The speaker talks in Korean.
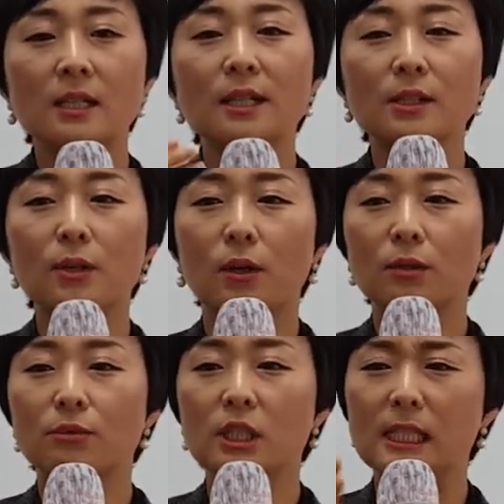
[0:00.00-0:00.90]
그래서
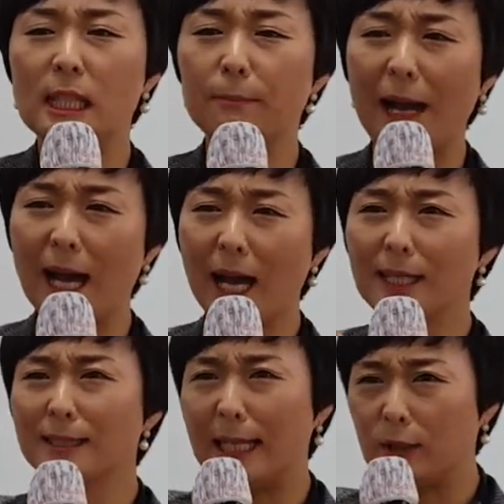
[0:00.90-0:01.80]
여러분이 이제
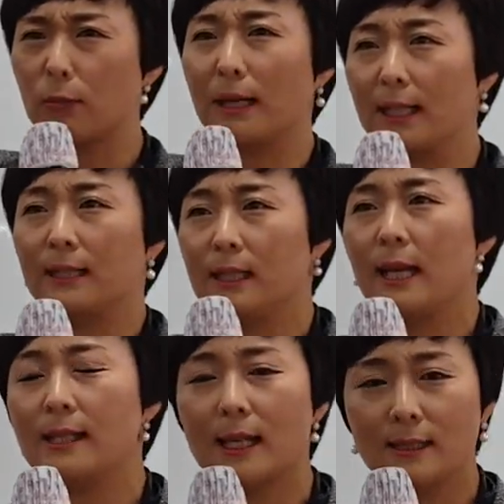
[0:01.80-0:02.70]
많은 네트워크
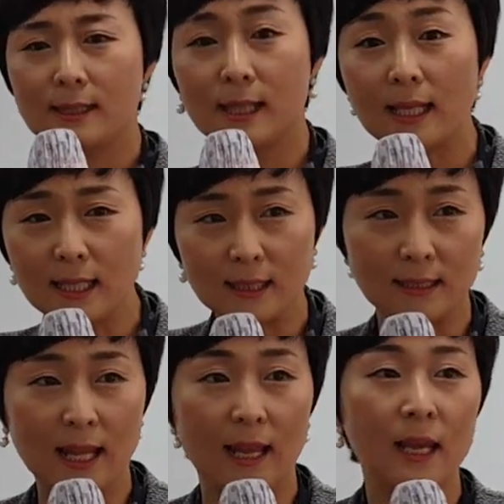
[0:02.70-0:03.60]
마케팅 회사들이
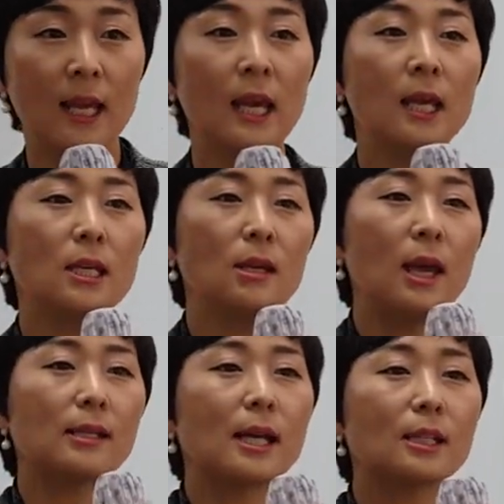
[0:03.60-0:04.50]
생기는데 이
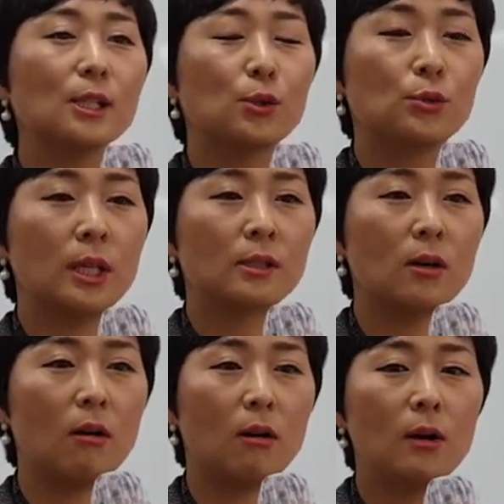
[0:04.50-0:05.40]
회사들
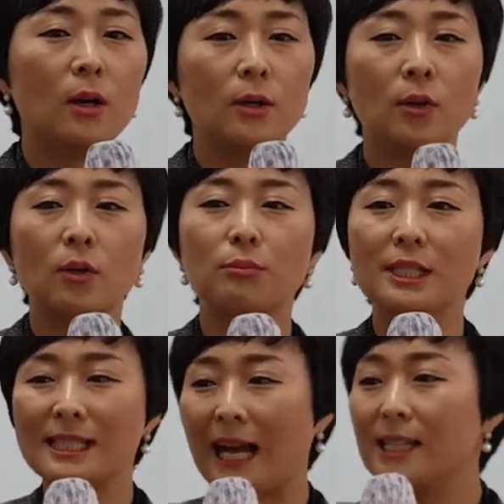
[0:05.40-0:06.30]
중에서
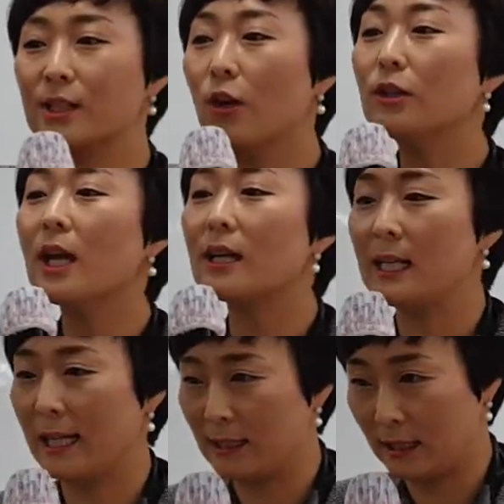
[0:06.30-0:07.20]
여러분이 잘
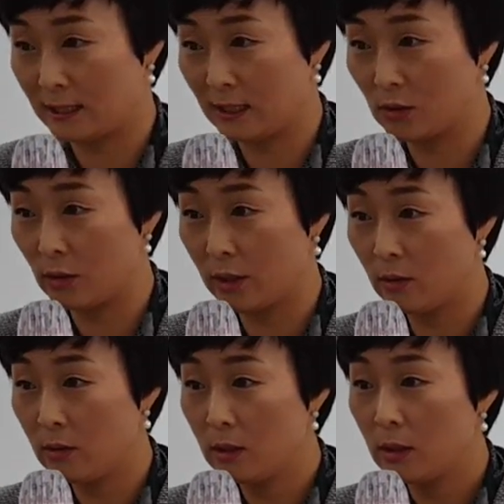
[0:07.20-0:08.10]
선택을 해야 된다는 거예요.
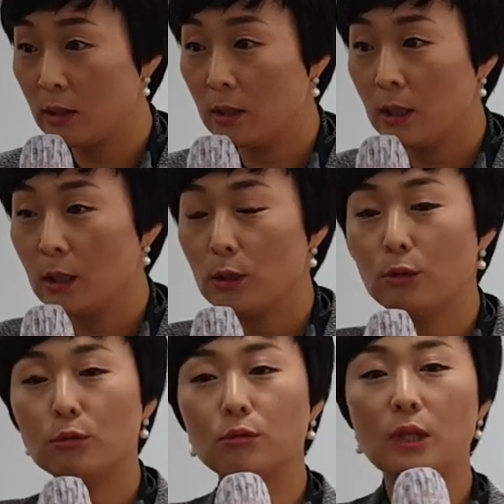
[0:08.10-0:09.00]

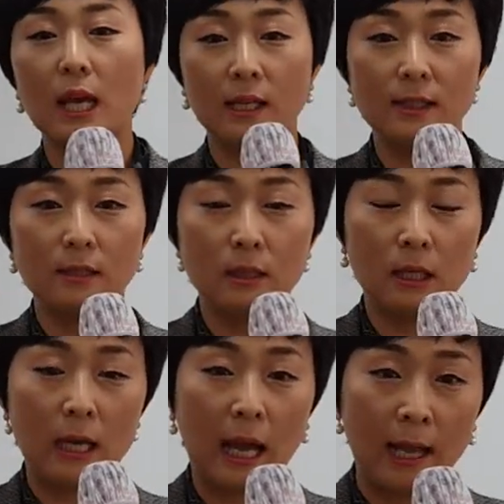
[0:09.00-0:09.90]
우리 에이,
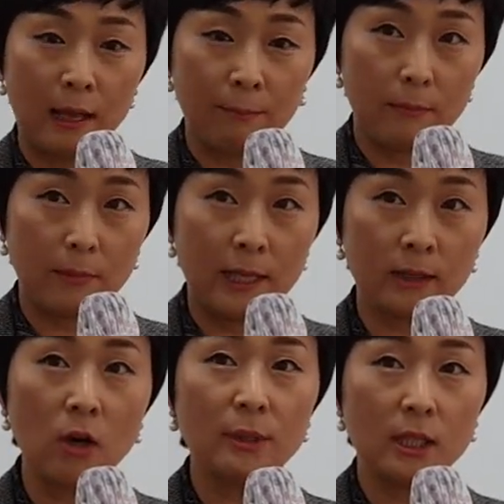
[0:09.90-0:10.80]
에, 어, 아,
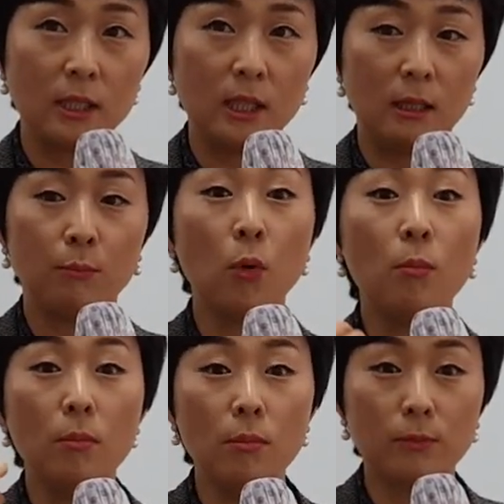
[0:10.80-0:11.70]
애터미를
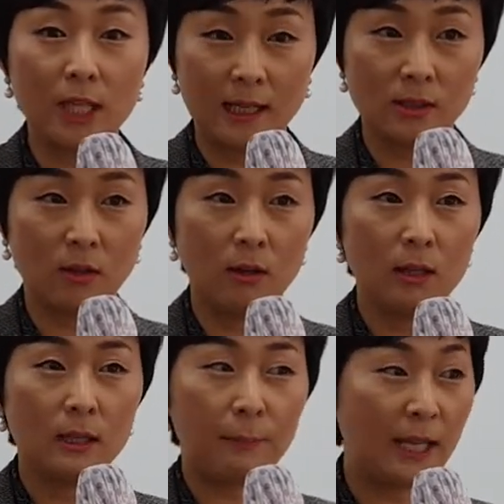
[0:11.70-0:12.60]
봄
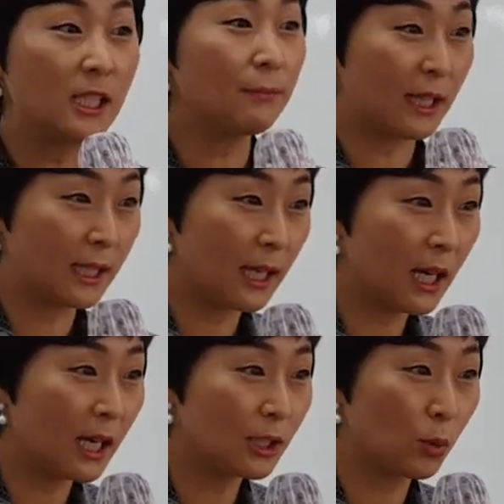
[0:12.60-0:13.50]
따서 벤치마킹
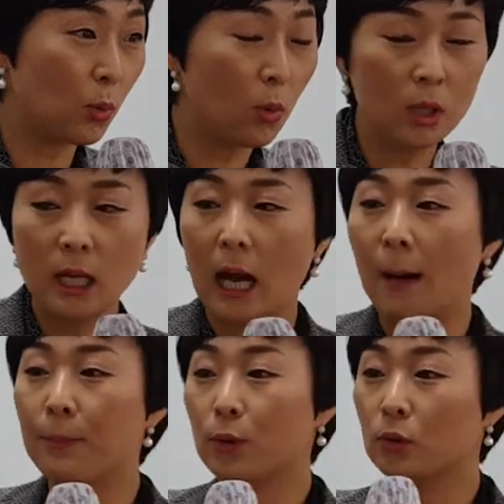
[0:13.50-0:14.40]
해가지고
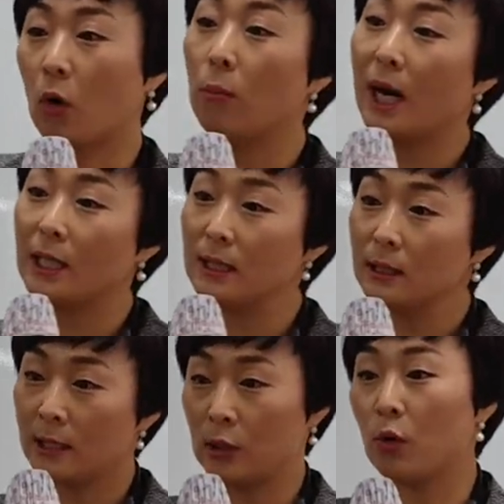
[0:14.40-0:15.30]
앞으로 더
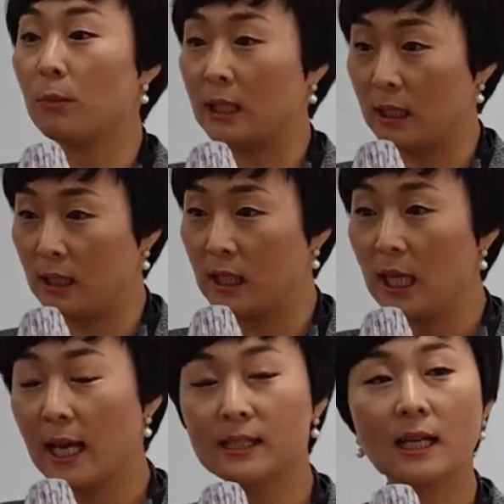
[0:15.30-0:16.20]
많은 네트워크 마케팅
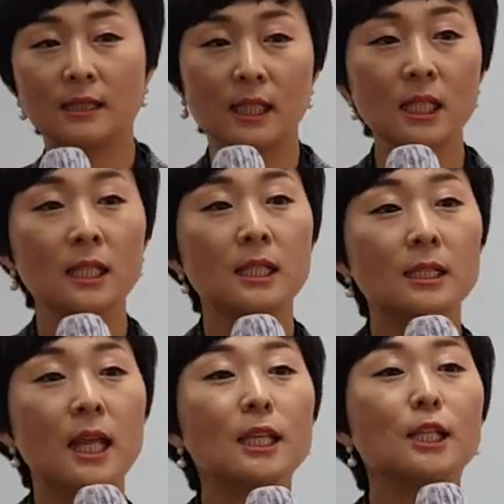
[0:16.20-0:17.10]
회사들이
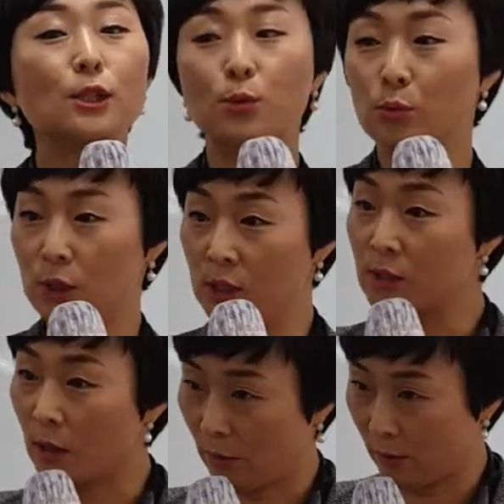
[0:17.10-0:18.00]
생길 수
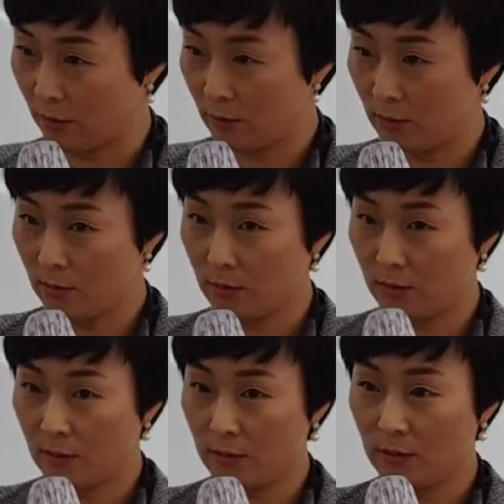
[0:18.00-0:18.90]
있어요.
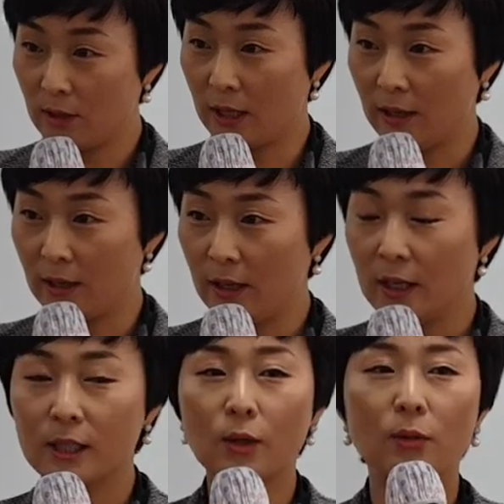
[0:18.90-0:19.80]
네.
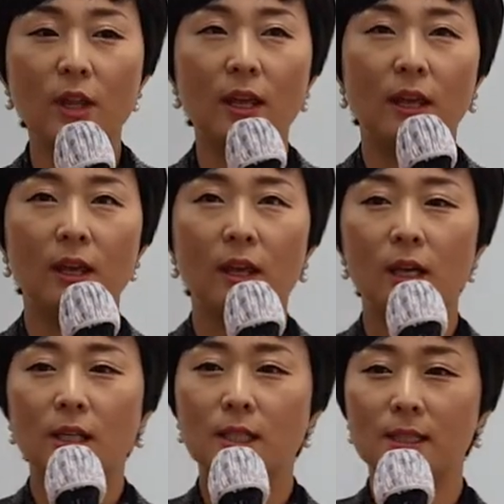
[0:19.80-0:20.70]
그런데
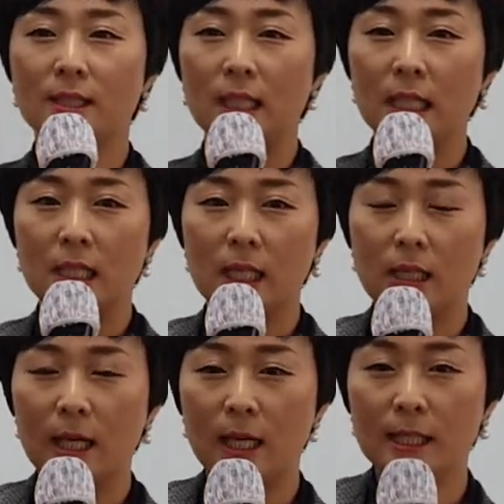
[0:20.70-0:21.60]
그
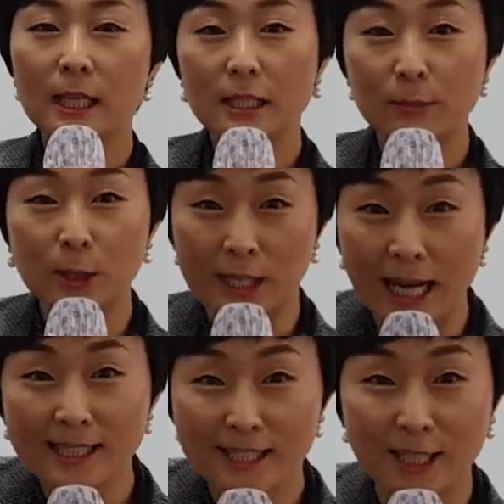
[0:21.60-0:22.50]
회장님 그
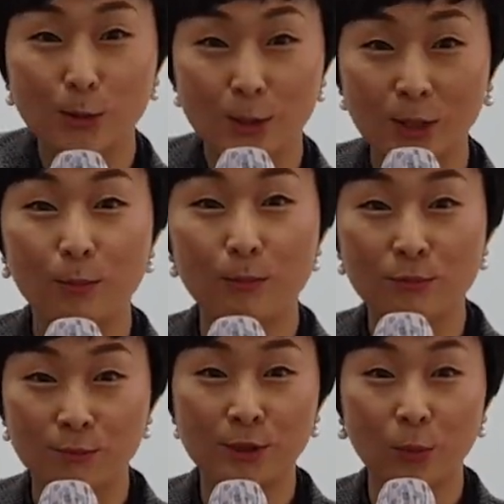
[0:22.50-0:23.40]
카스에도
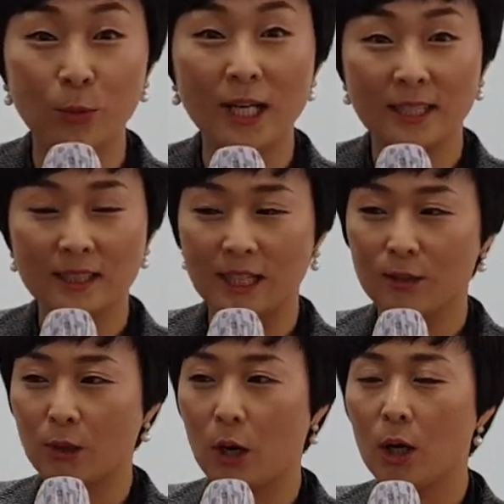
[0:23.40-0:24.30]
그런 부분이
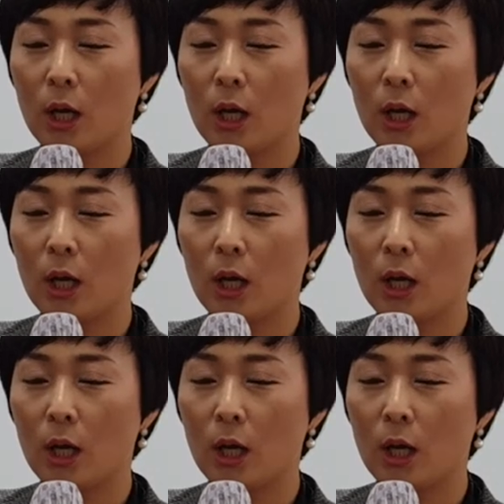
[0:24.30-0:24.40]
올라왔더라고요.